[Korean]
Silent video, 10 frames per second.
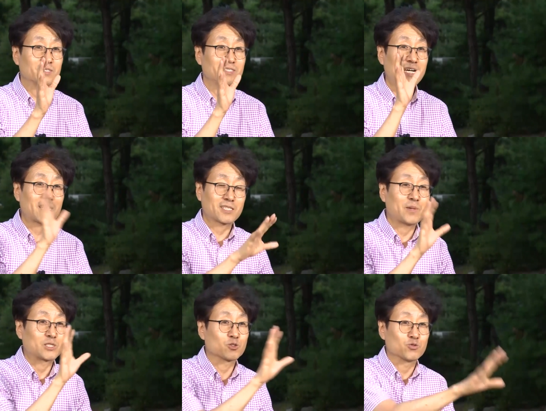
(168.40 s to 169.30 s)
이제 한 학기
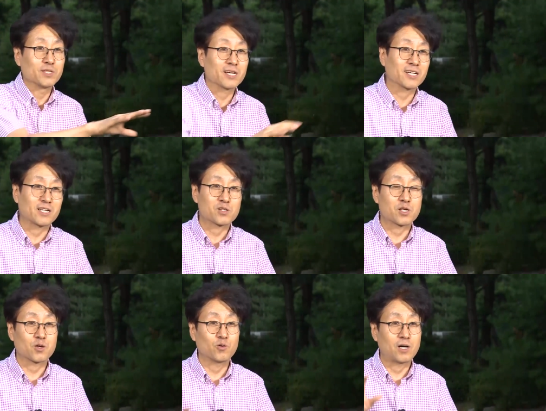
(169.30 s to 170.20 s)
마치고 군대 갈
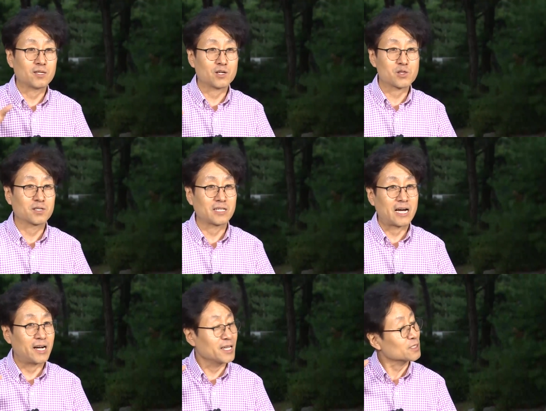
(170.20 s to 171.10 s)
학생이고 한 학생은
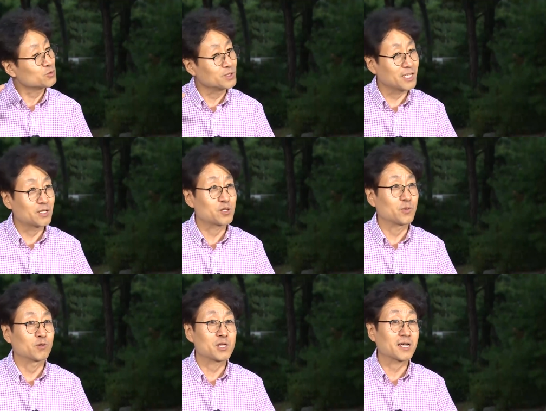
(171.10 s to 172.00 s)
아예 군대에 대해서
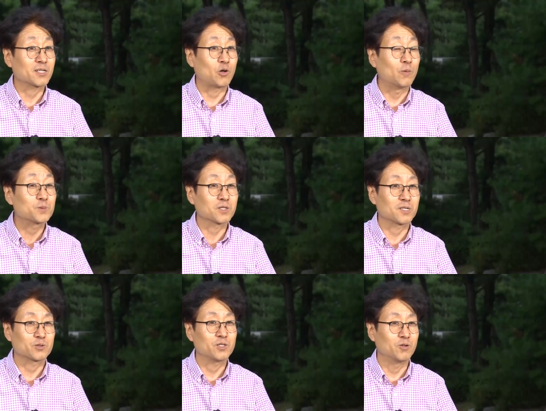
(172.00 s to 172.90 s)
별로 생각이
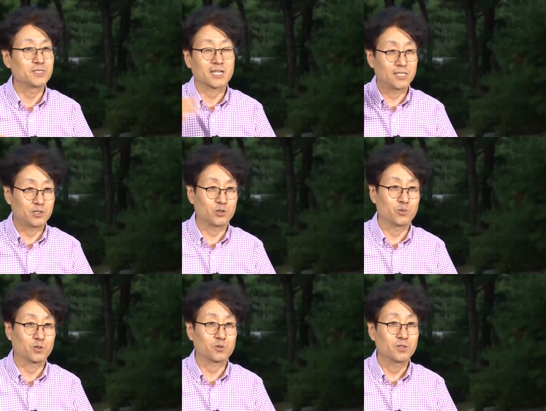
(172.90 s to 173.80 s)
없더라고요. 언제 갈지도
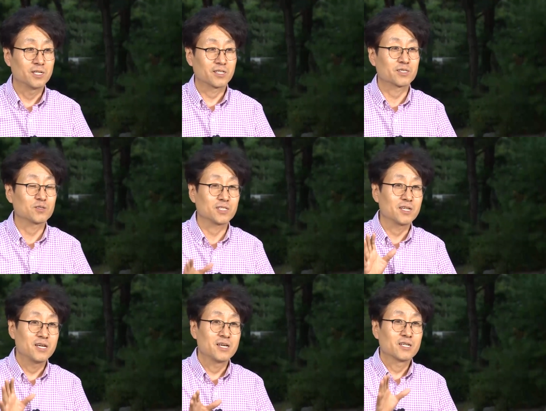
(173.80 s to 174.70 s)
모르고. 그랬더니
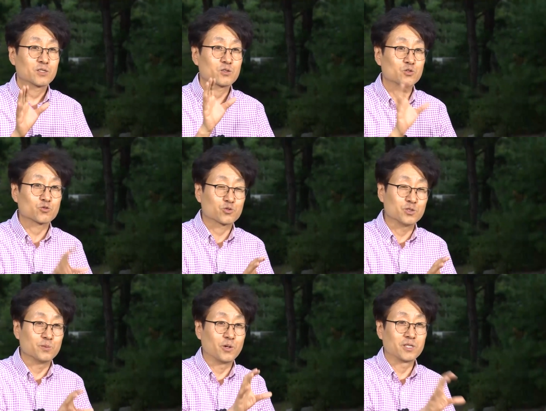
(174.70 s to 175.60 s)

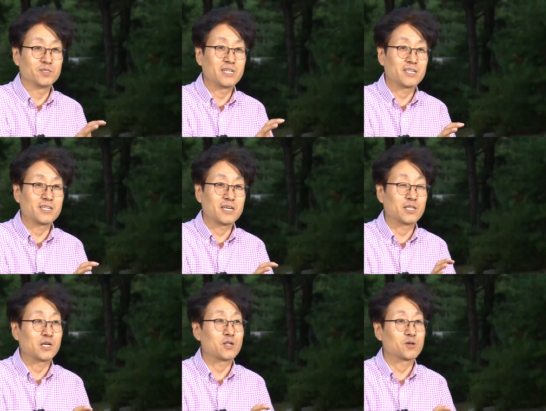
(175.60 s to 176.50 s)
육군 뭐 이런
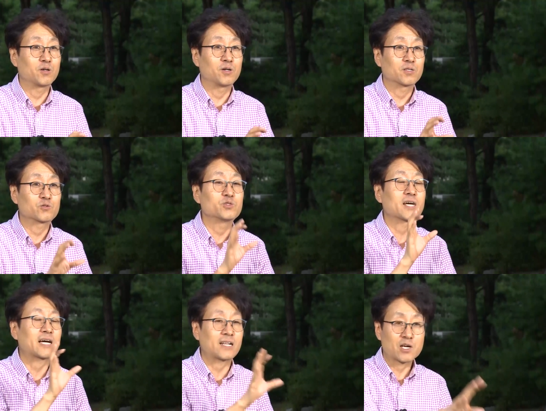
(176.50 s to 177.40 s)
얘기에 대해서
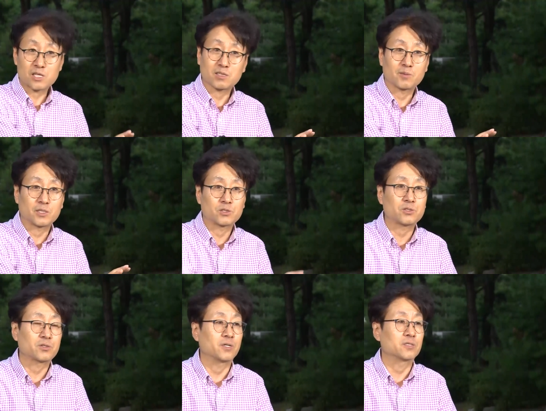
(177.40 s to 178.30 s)
군대 갈 학생들만
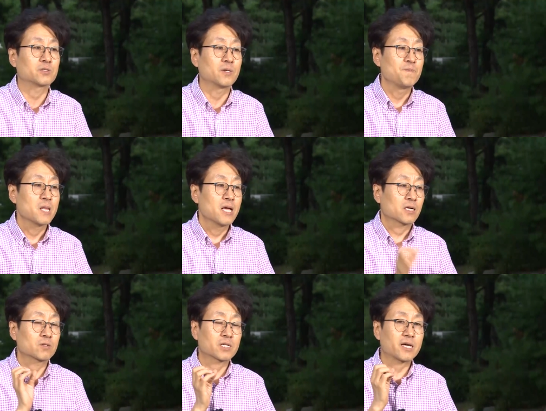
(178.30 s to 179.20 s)
썼어요. 그래서
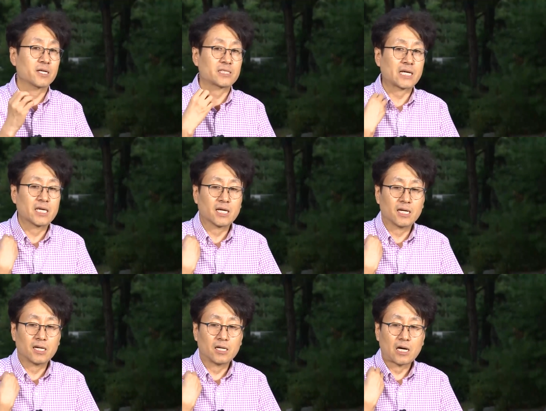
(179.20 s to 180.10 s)
그렇게
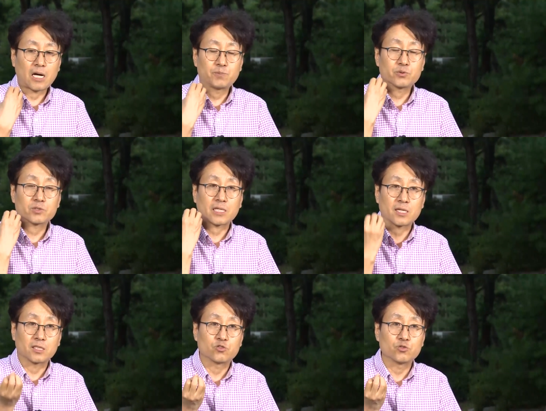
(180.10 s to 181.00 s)
자기가 앞으로
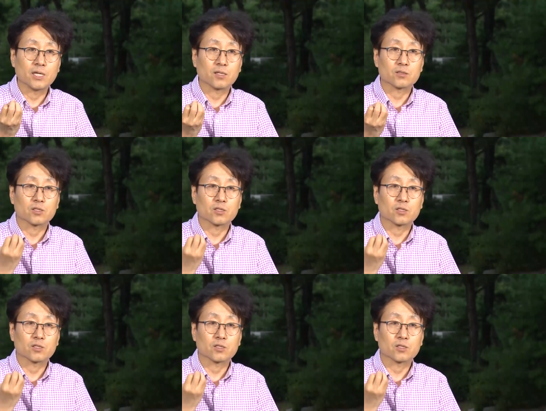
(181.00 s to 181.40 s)
자기한테 중요한